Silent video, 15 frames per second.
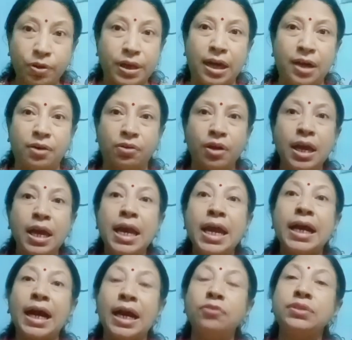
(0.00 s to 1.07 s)
হয়ে গেল
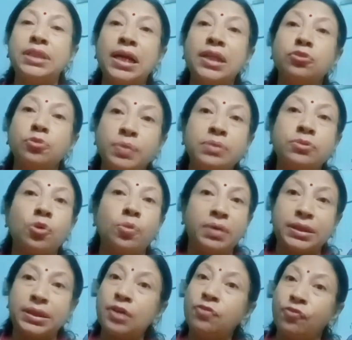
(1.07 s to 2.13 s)
কারণ তাহলে তুমি
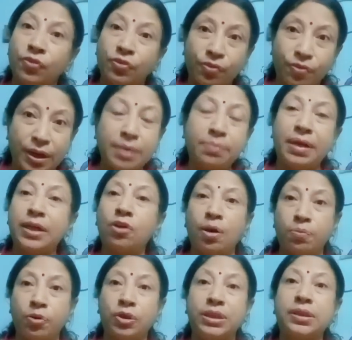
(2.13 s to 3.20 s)
সোমনাথকে ফোন করেই মেয়ের
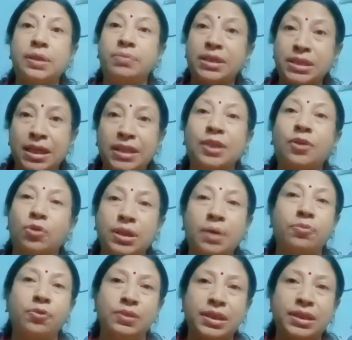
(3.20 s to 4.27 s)
খবর নিতে মেয়ের সাথে কথা
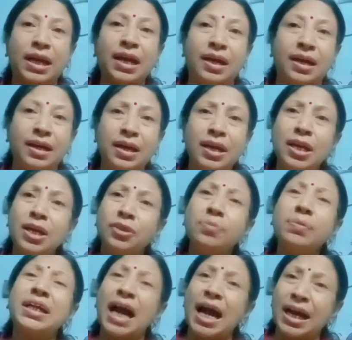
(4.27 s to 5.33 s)
বলতে না তুমি
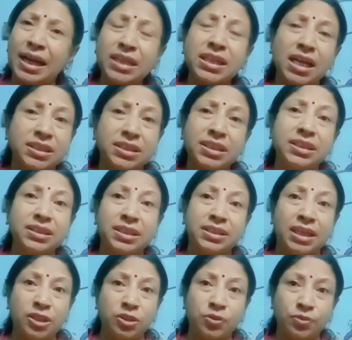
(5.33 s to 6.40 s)
কাকে শাস্তি দিতে
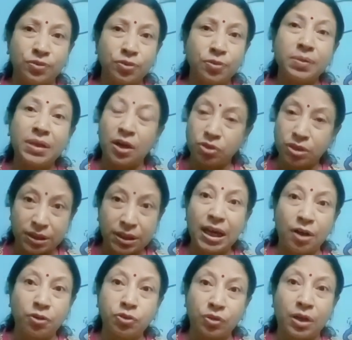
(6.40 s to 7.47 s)
চাইছো তুমি কারোর সাথেই
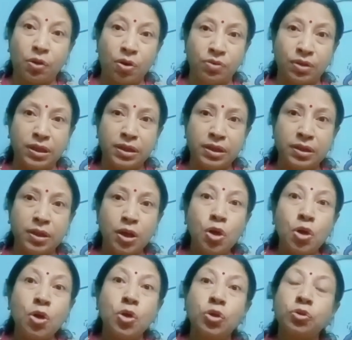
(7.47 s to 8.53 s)
আলোচনা করনি
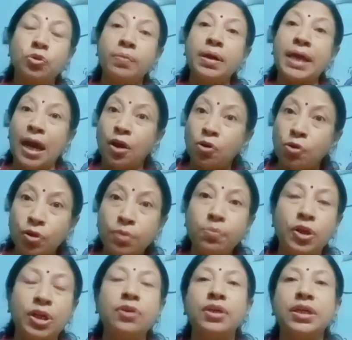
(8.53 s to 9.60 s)
তোমার এখন
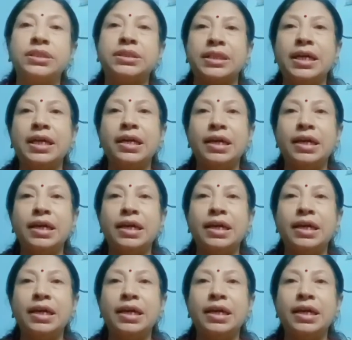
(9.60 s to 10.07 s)
মনে হয়েছে